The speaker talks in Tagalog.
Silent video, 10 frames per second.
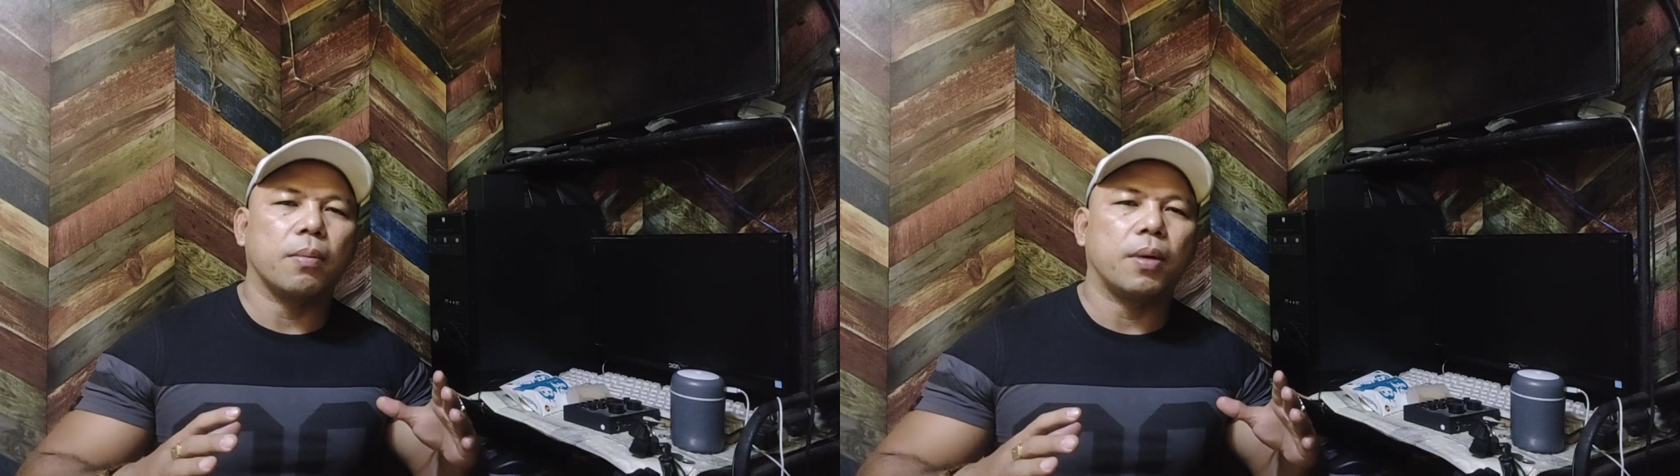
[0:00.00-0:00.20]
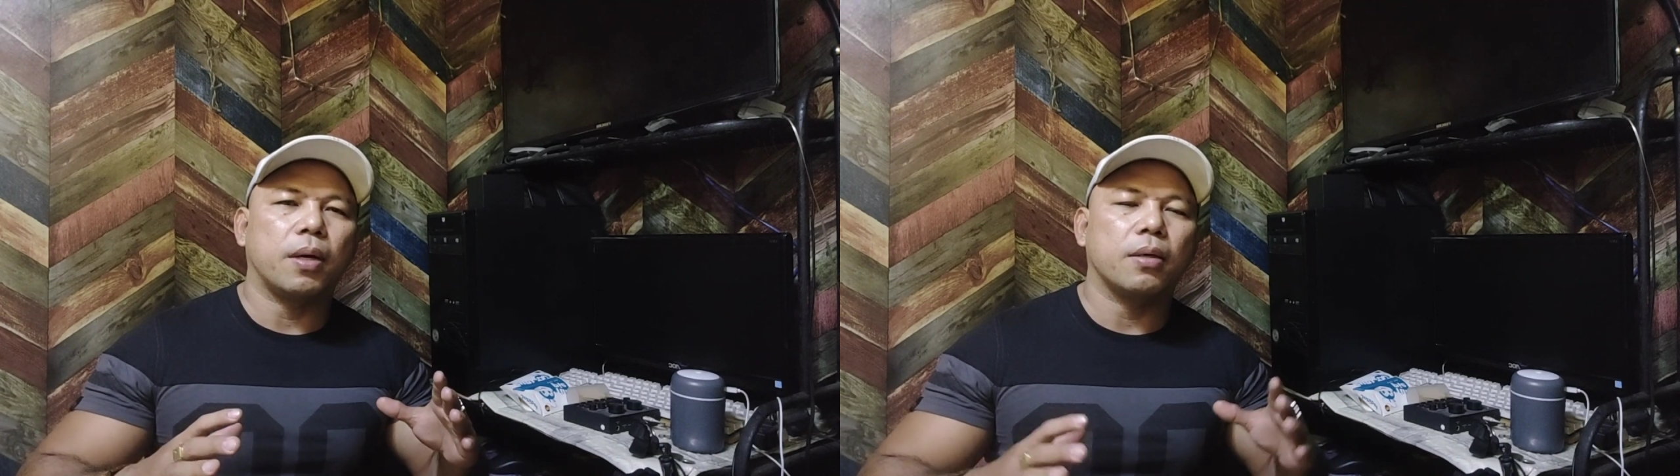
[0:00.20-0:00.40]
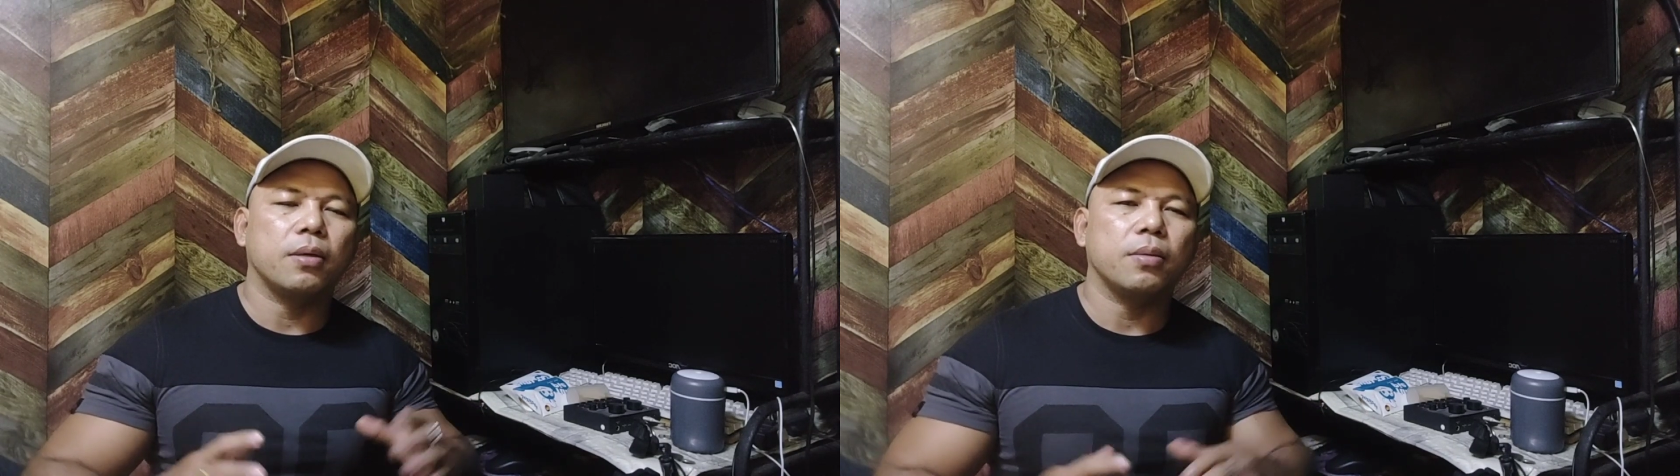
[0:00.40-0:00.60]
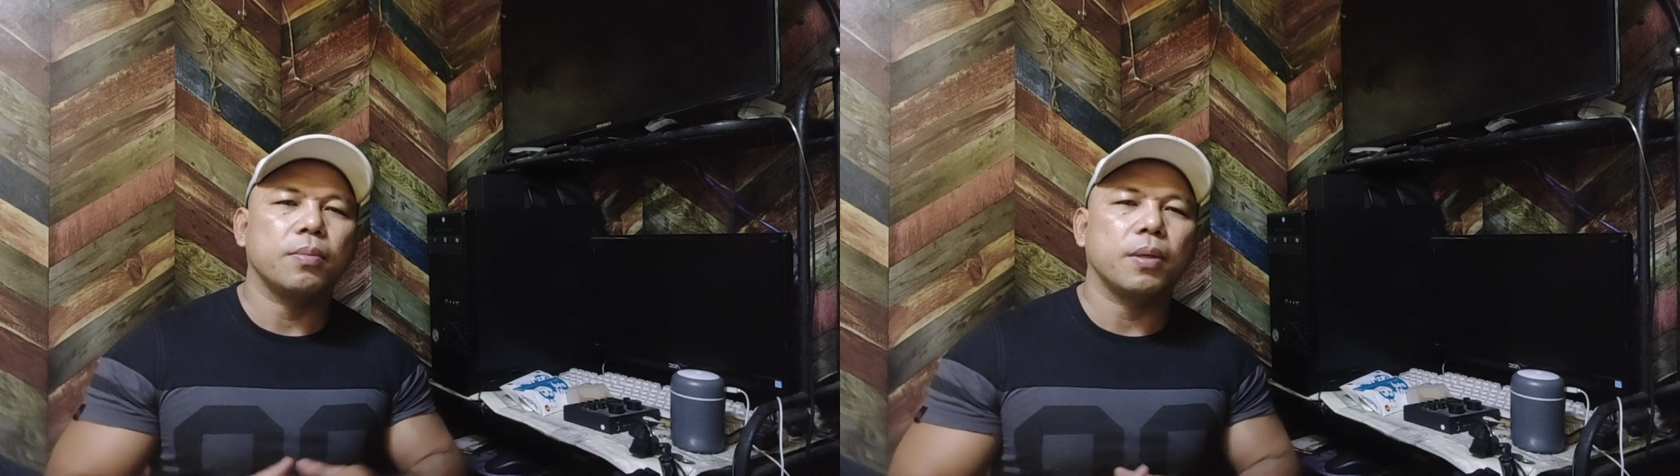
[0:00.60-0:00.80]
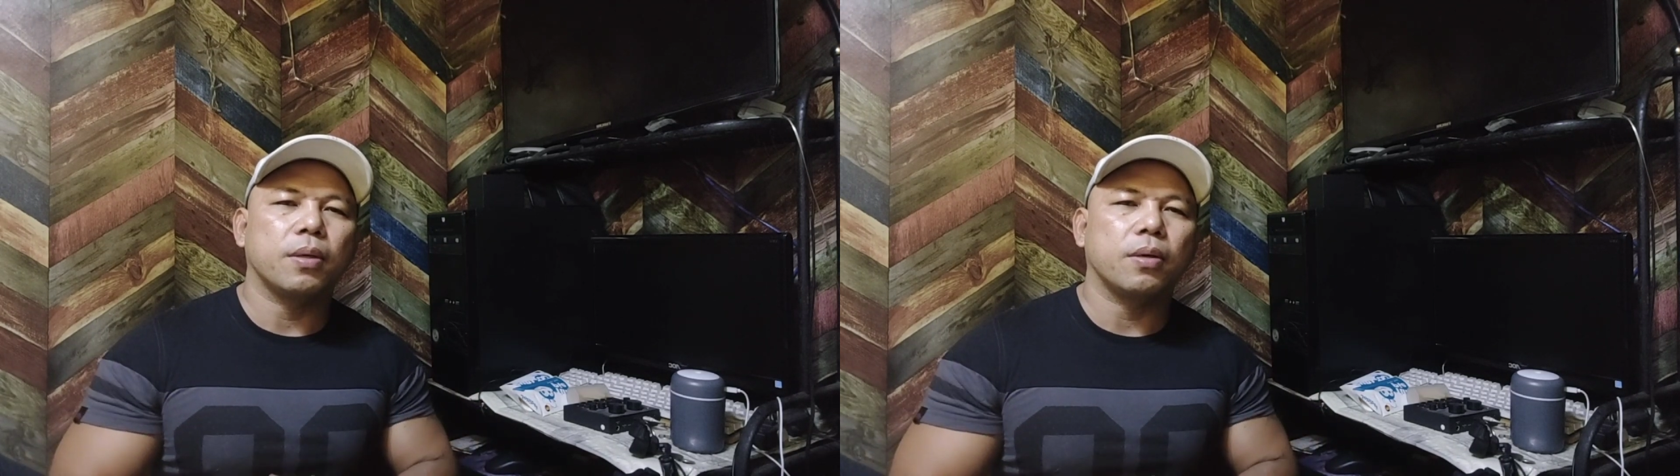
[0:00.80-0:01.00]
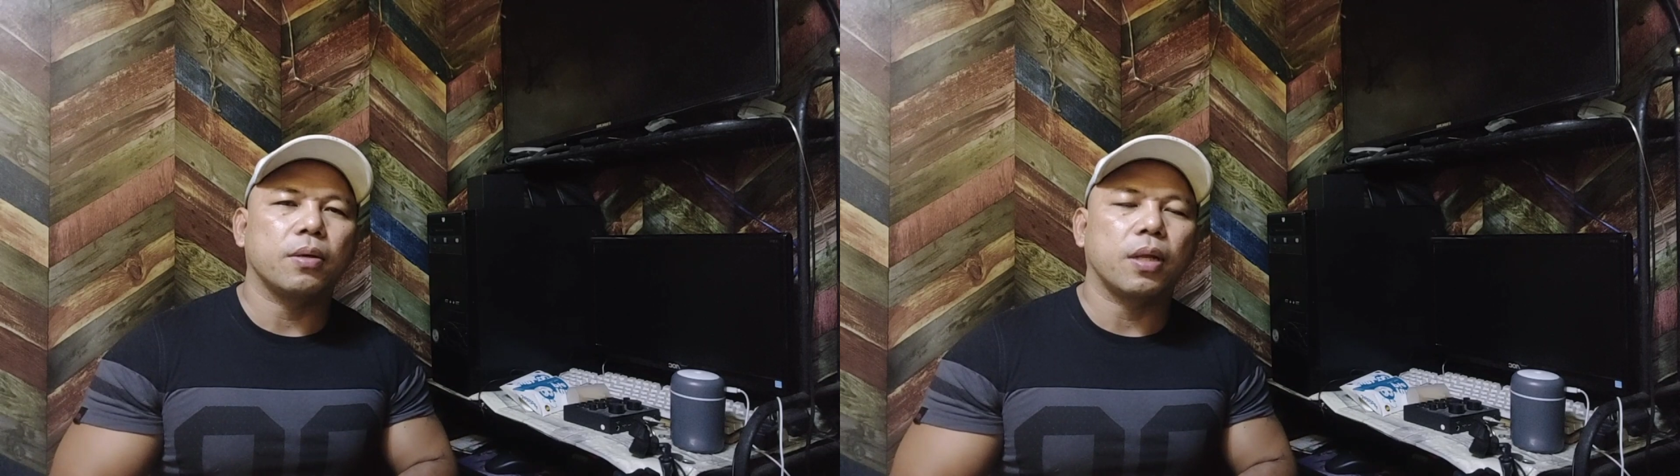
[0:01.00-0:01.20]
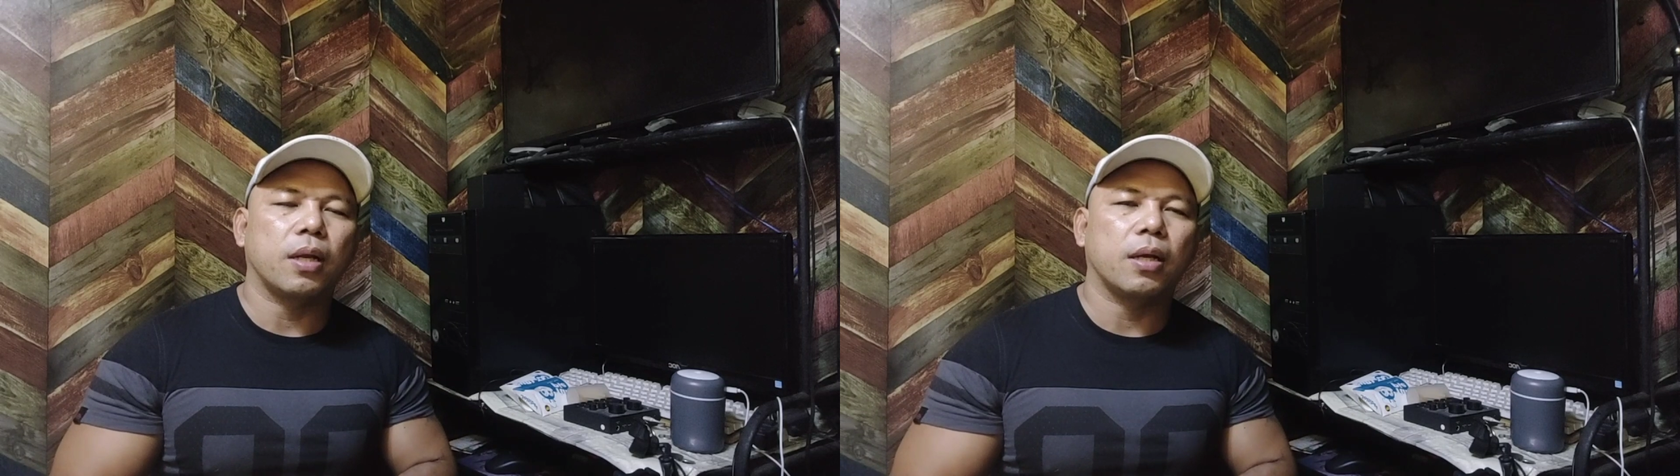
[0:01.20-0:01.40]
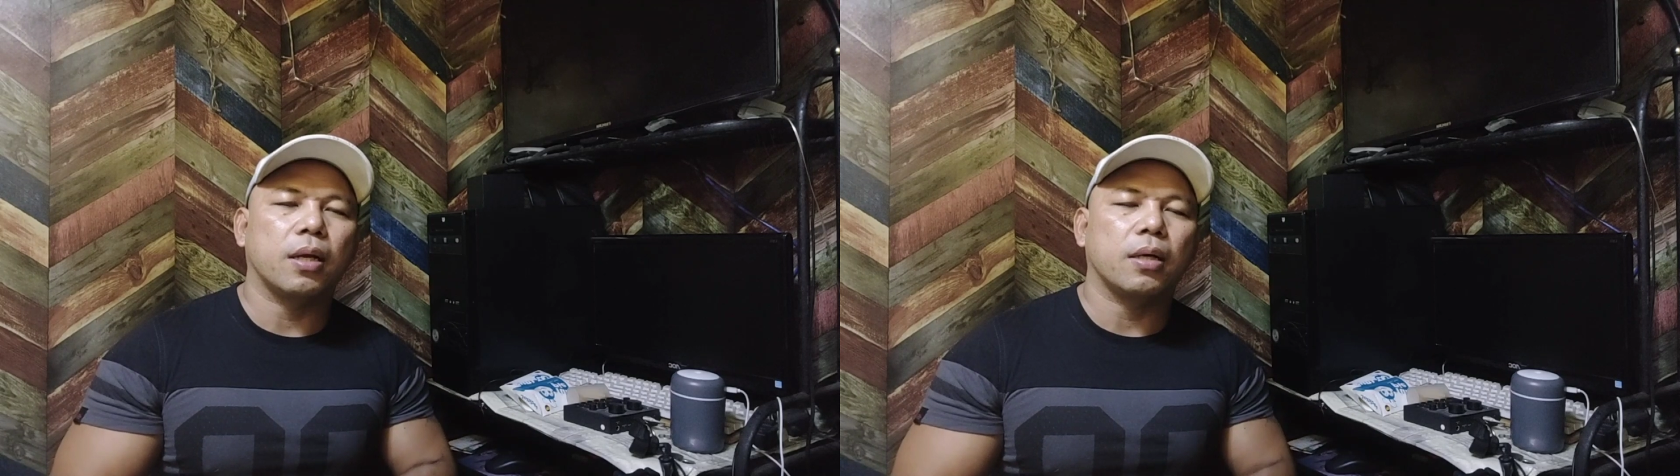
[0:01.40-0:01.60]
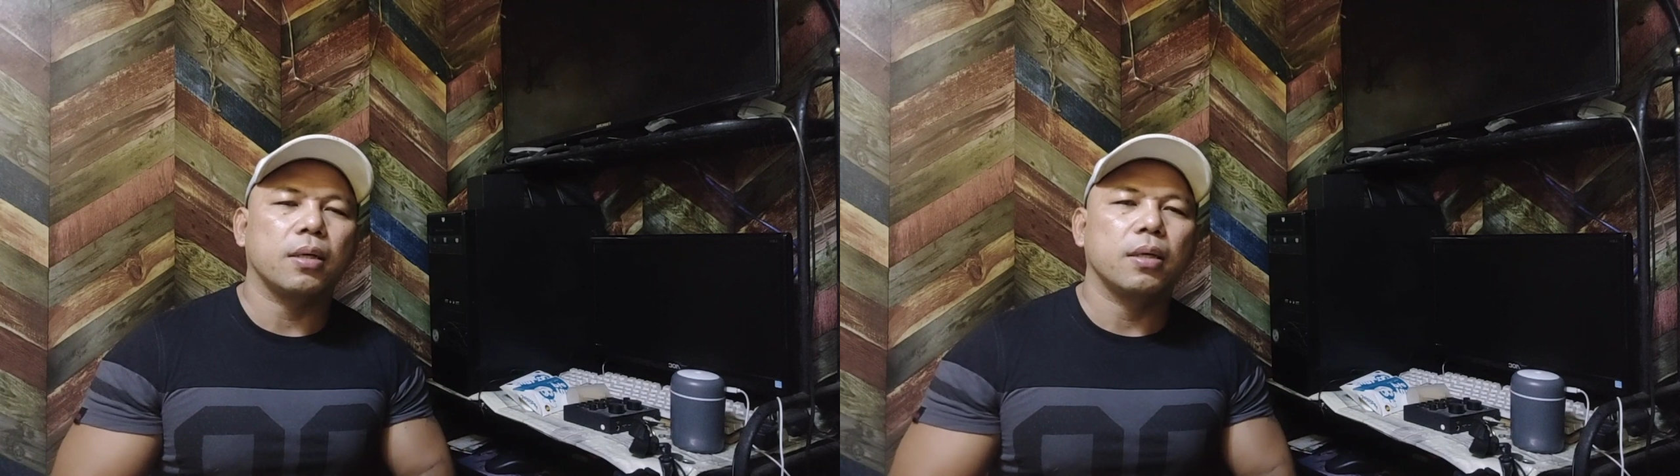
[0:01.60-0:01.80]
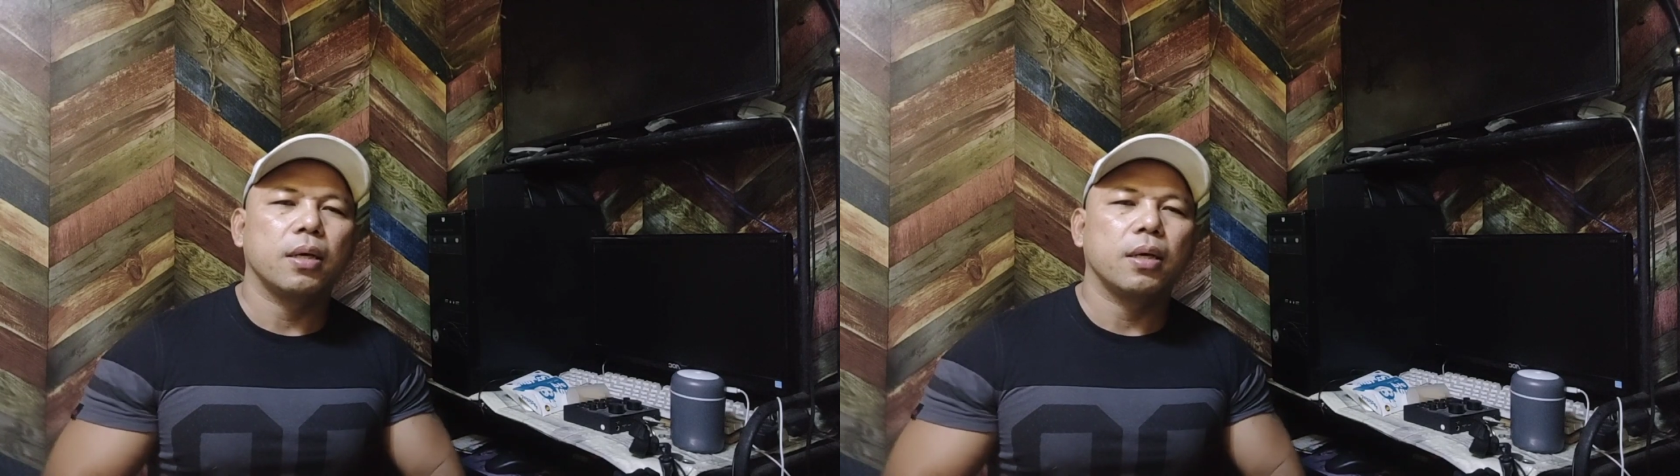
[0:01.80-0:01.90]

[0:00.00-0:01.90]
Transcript: Mark no, pero talagang